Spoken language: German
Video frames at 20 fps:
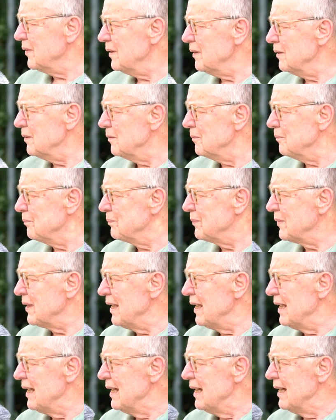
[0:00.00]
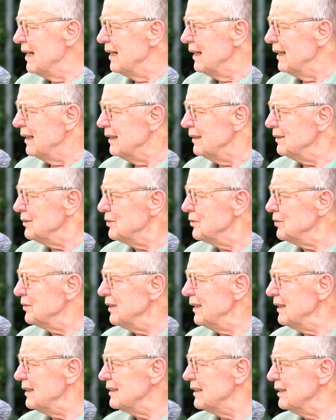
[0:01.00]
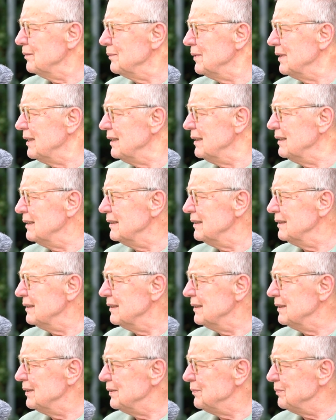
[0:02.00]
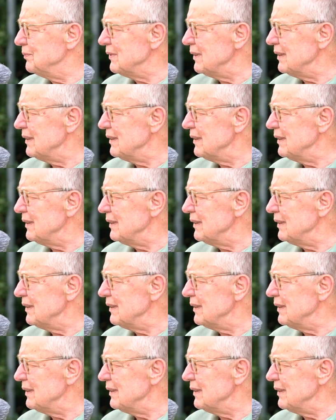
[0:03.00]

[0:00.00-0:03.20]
Ja, also zunächst einmal äh,